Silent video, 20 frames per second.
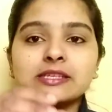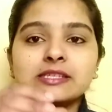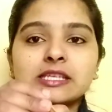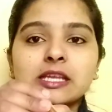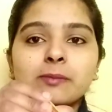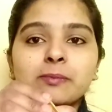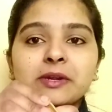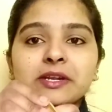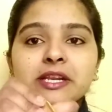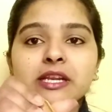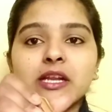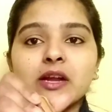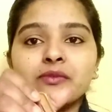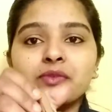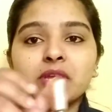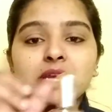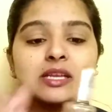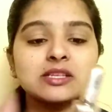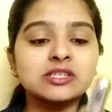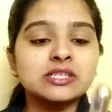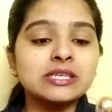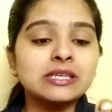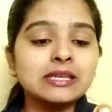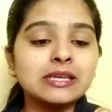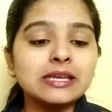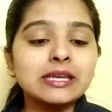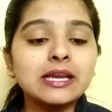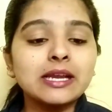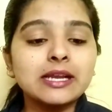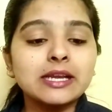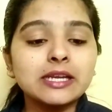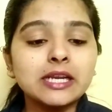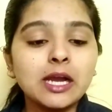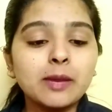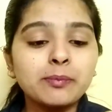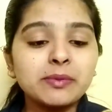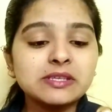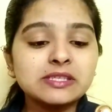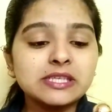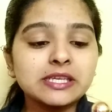इसके अप्लीकेटर काफी अच्छे हैं अगर
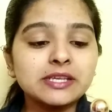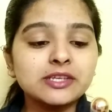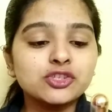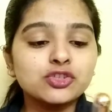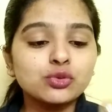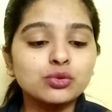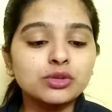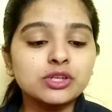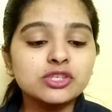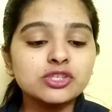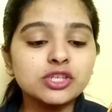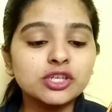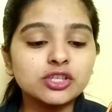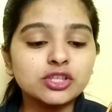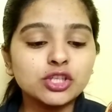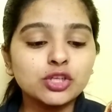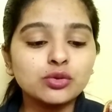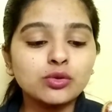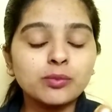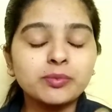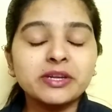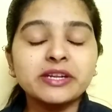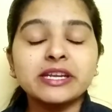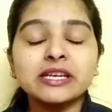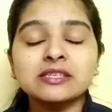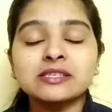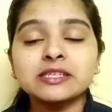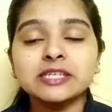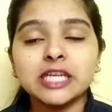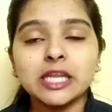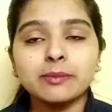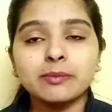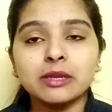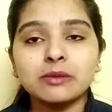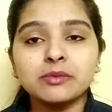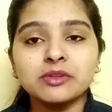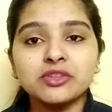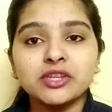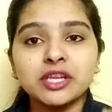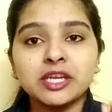आप इसे स्टोरेज करते हो अपने ड्रेसिंग टेबल
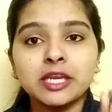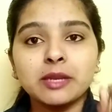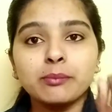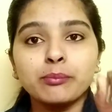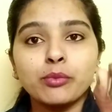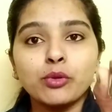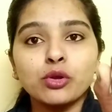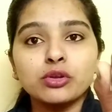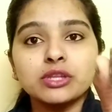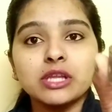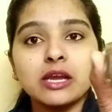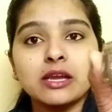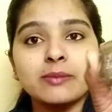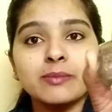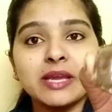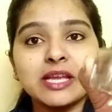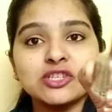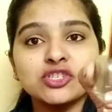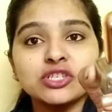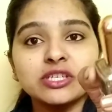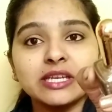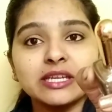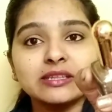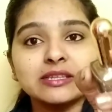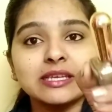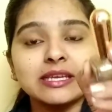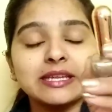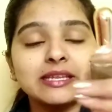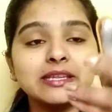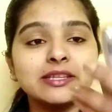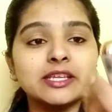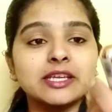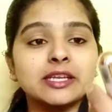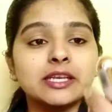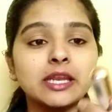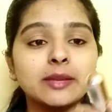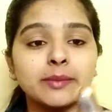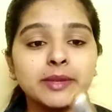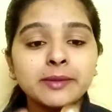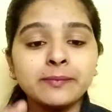में देखने में बहुत अमेजिंग रहता है ये
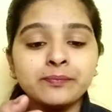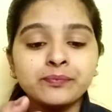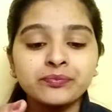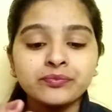देखने में